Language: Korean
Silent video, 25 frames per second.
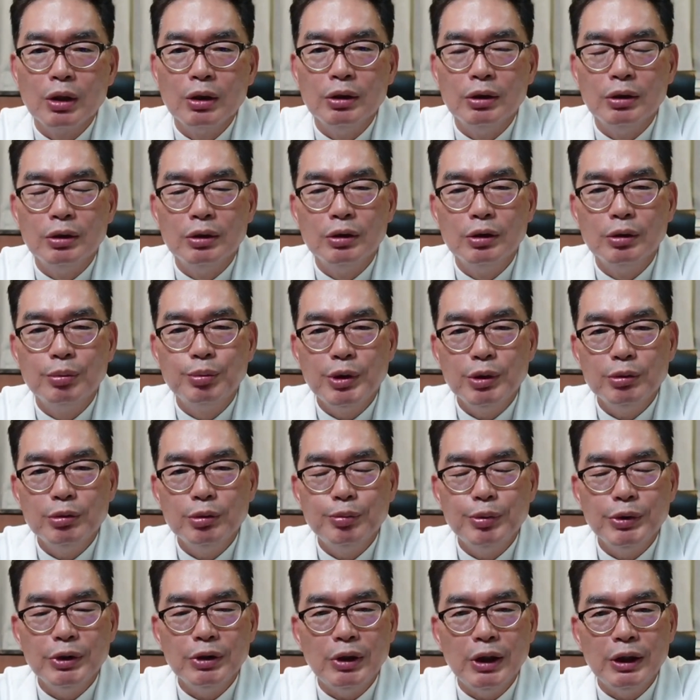어,
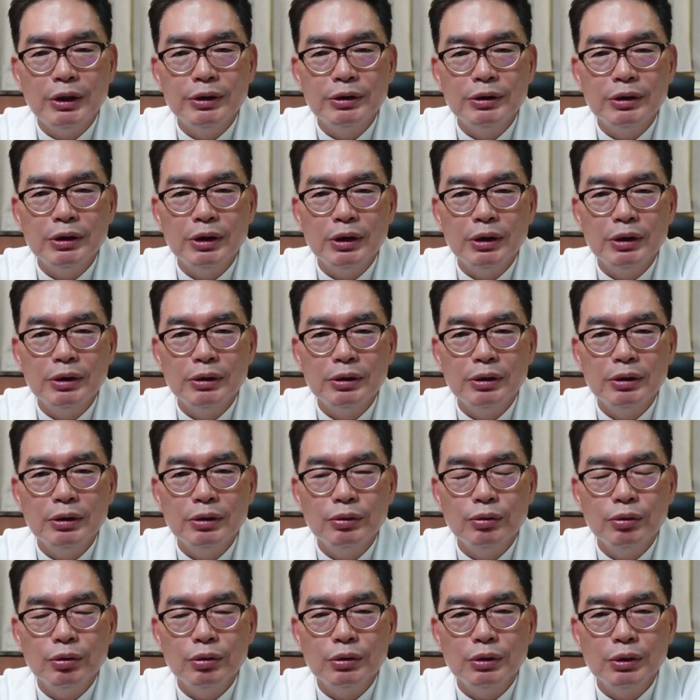피부병 환자들
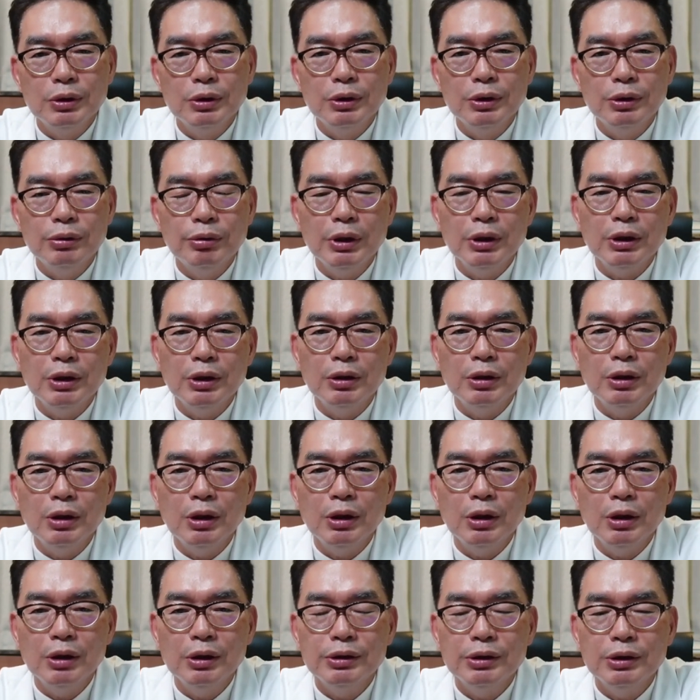또 그 이외
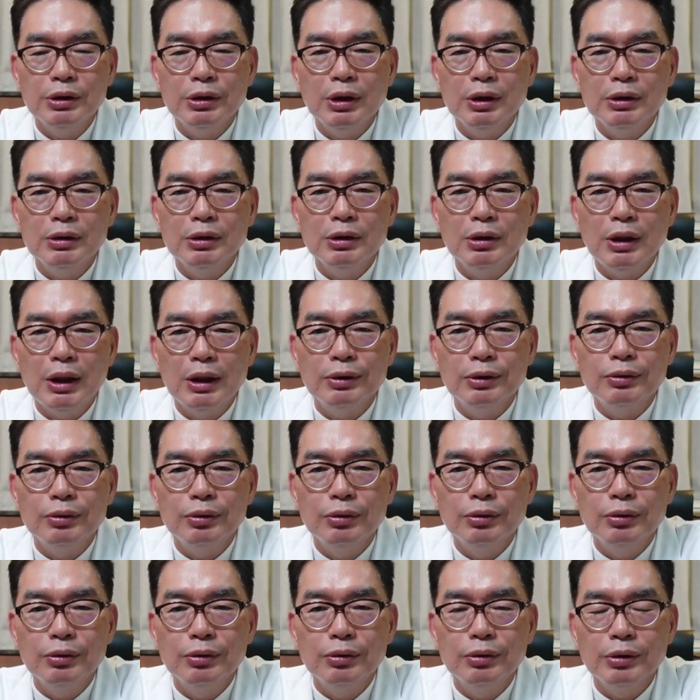기타 질환을
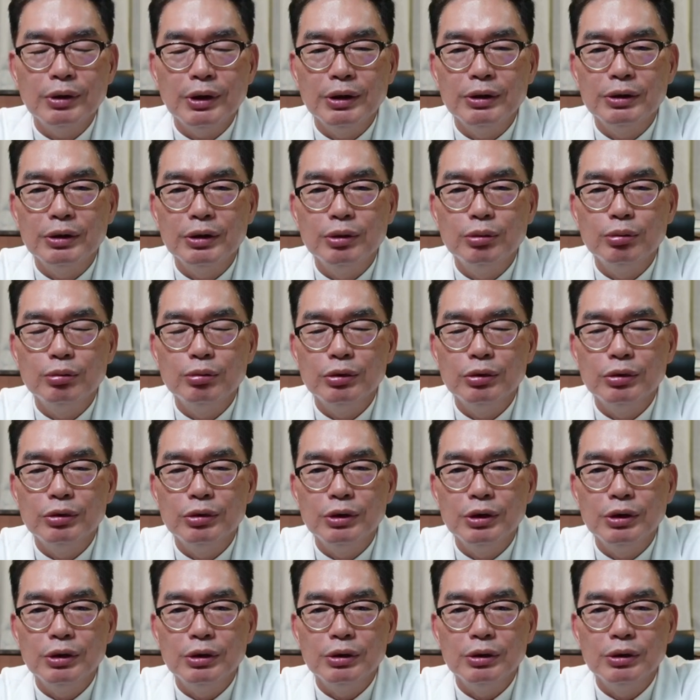앓고 계시는
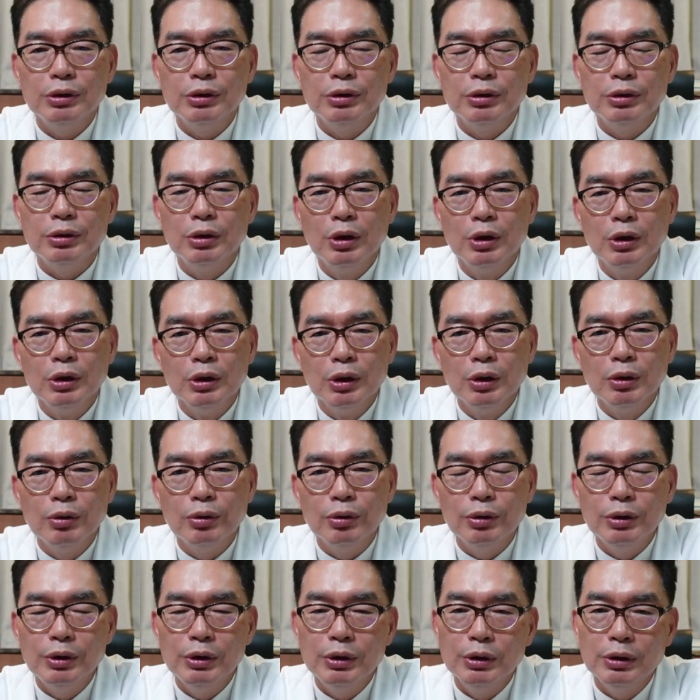분들은
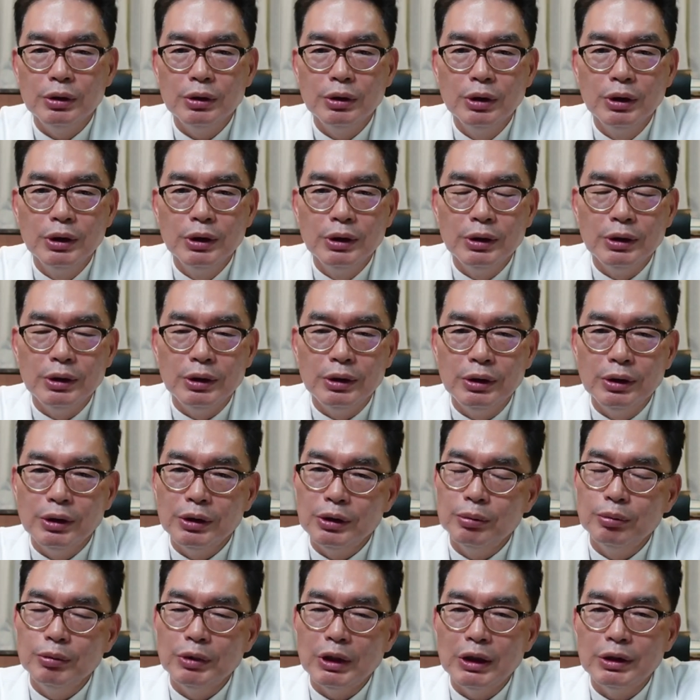오히려
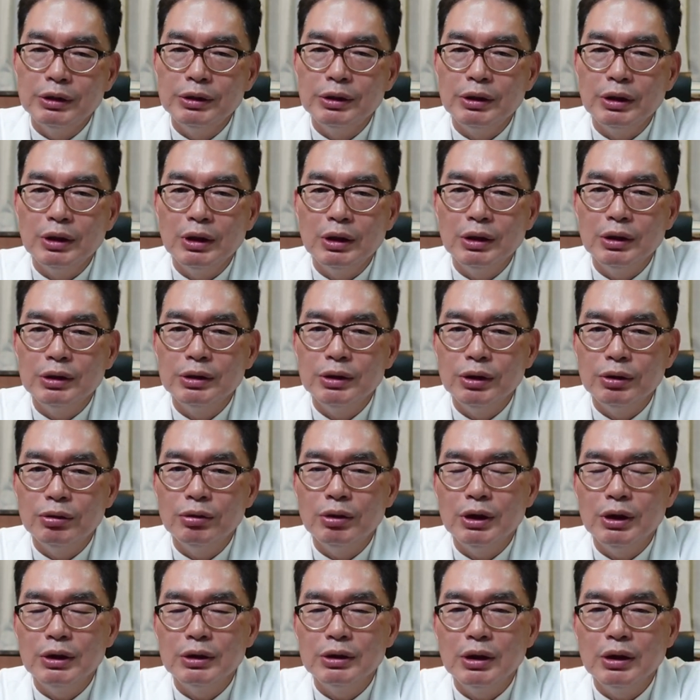여름 날씨가
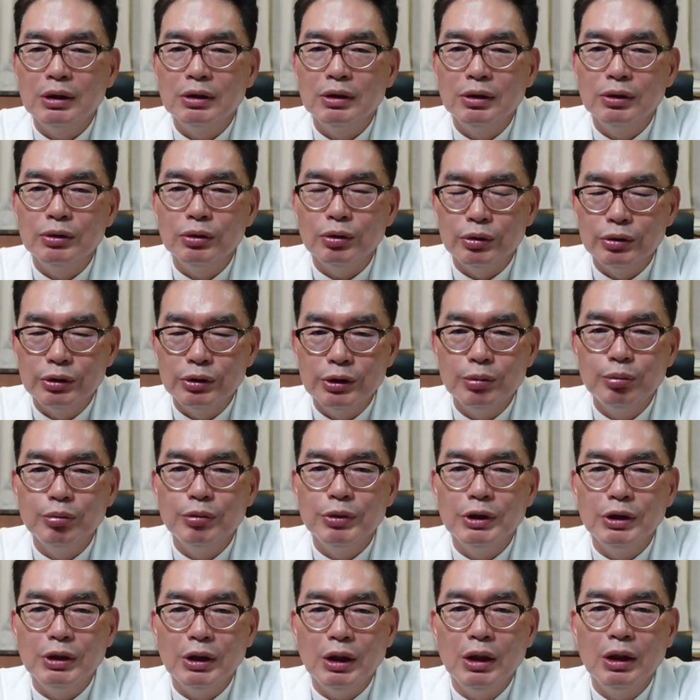치료하기가 더
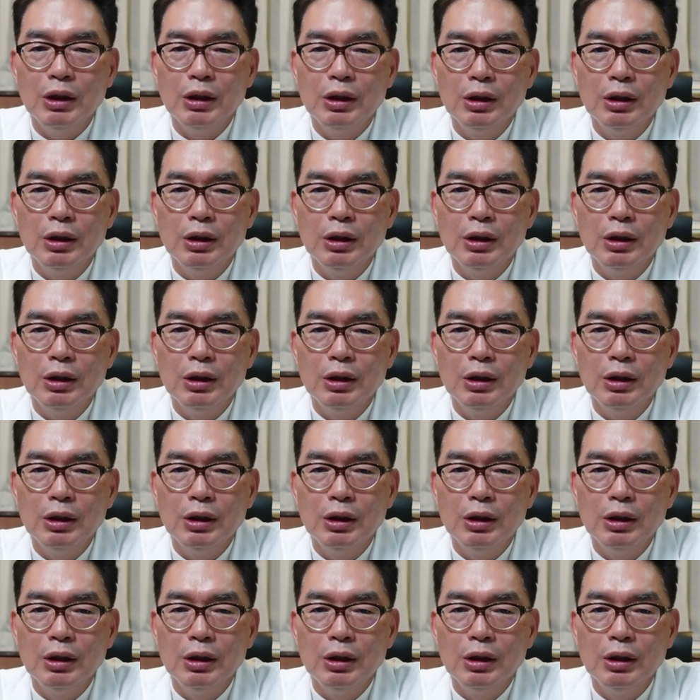좋습니다.